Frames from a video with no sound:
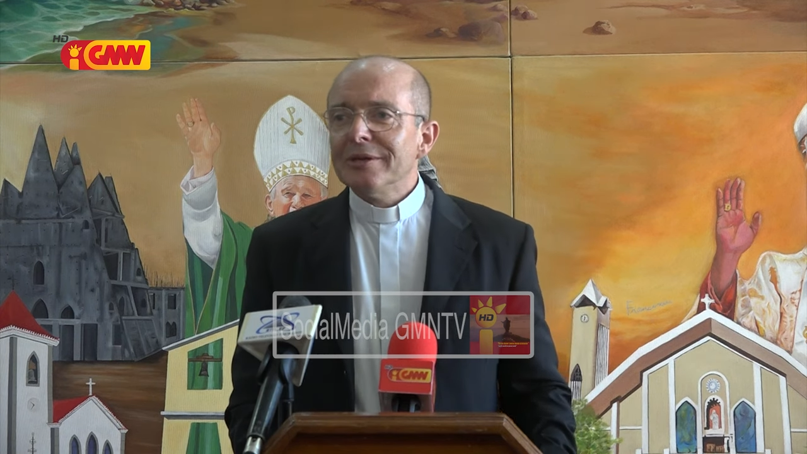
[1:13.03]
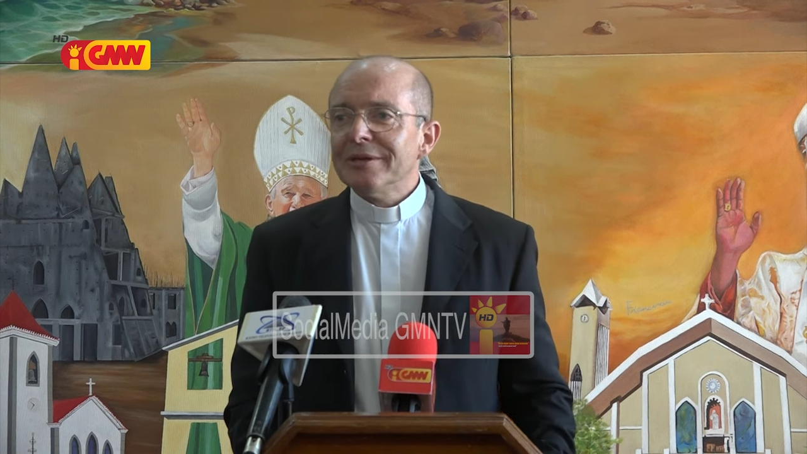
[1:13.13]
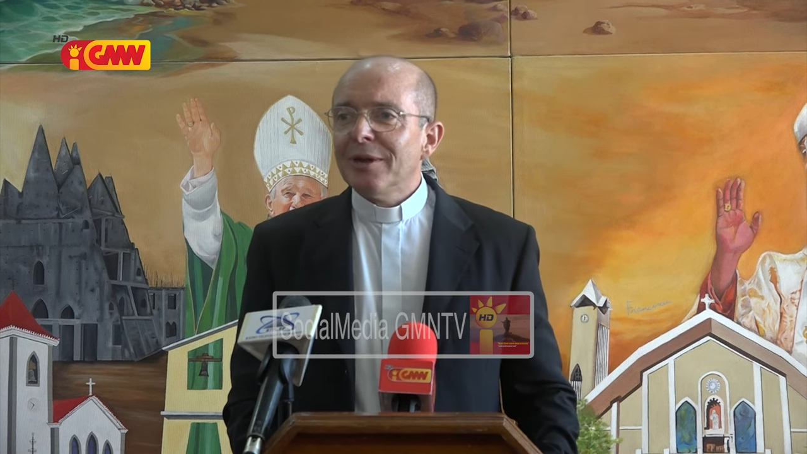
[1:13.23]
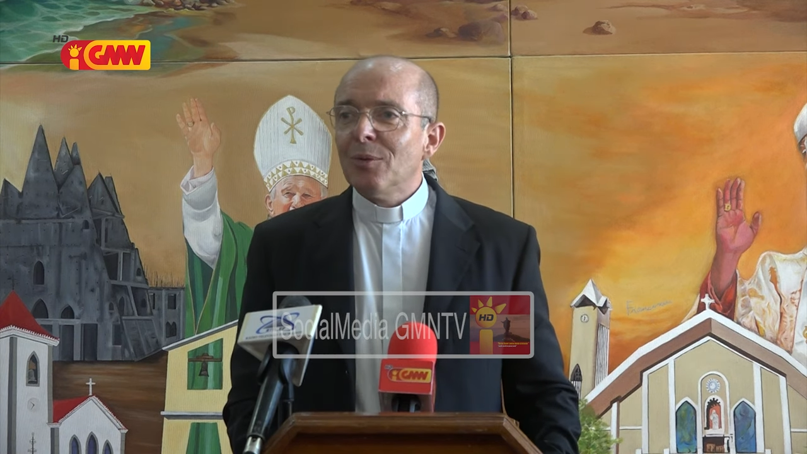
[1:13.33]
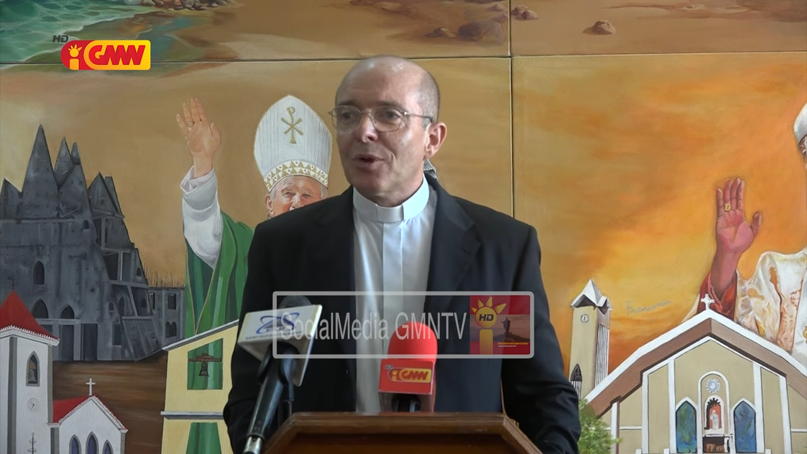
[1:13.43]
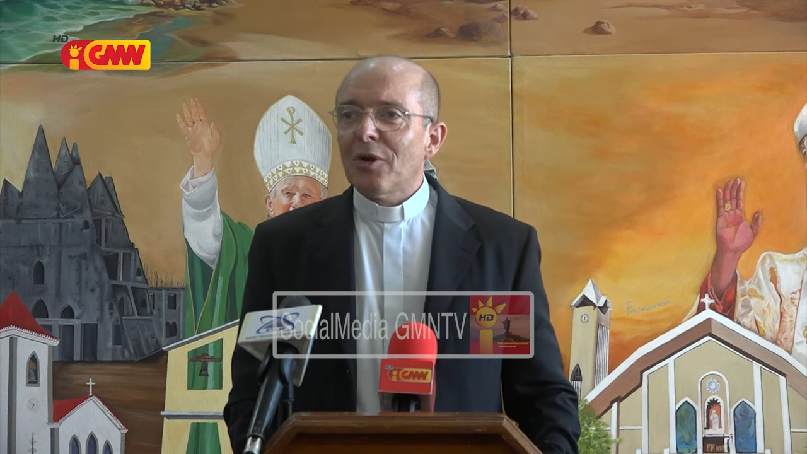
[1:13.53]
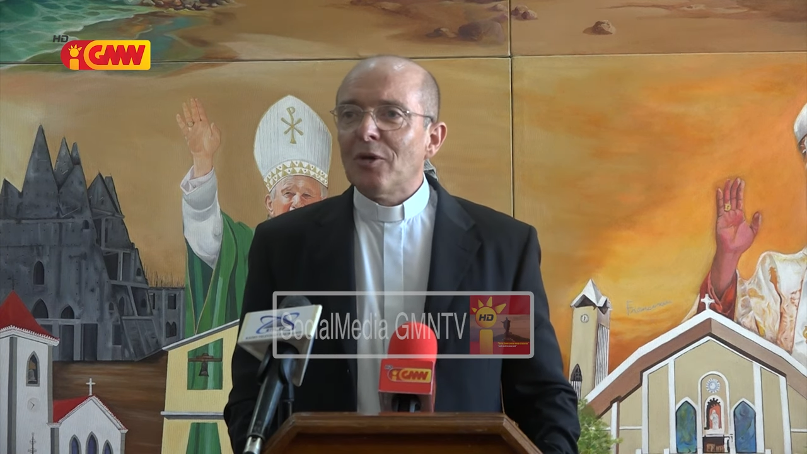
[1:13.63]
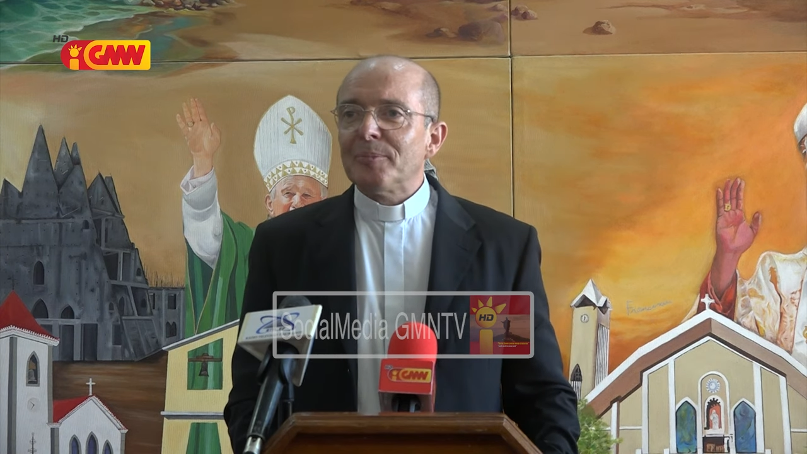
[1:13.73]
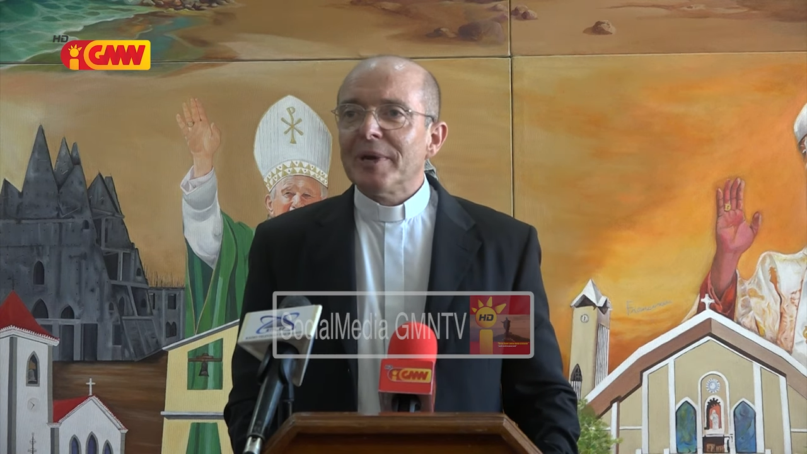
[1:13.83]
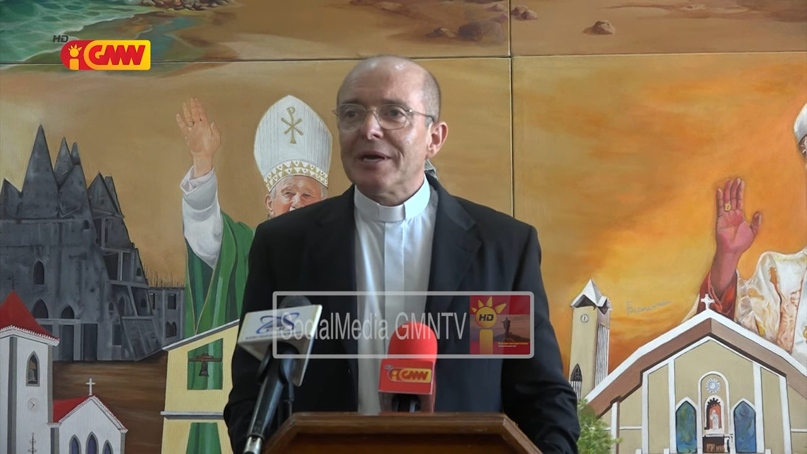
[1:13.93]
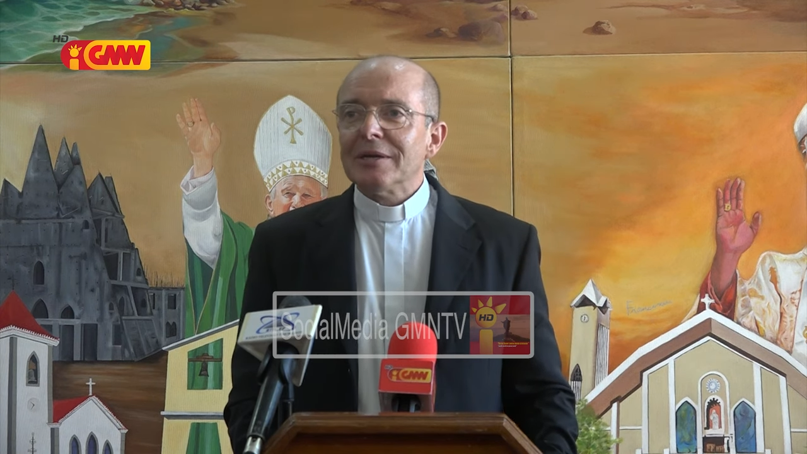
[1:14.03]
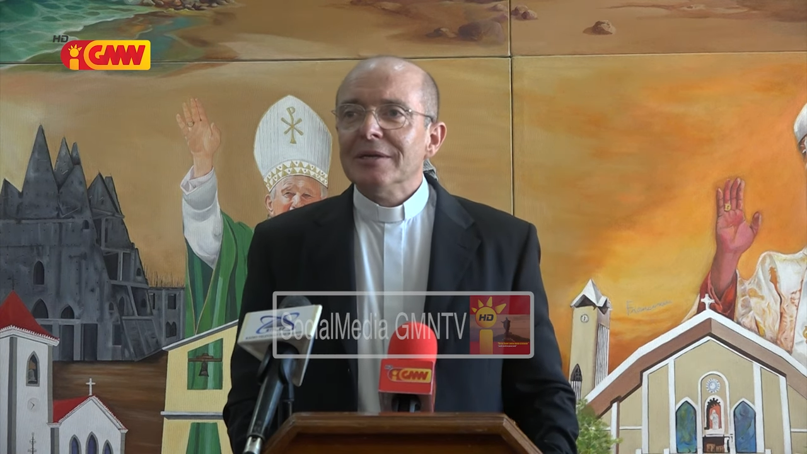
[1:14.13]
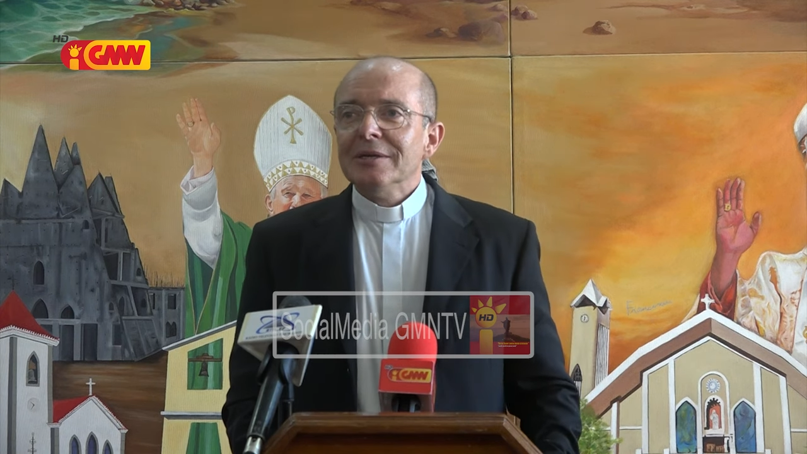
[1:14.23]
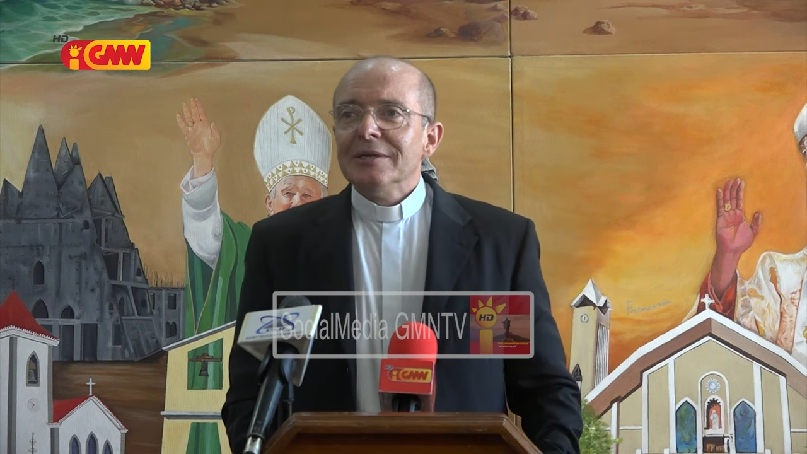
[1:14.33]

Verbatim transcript: Europa,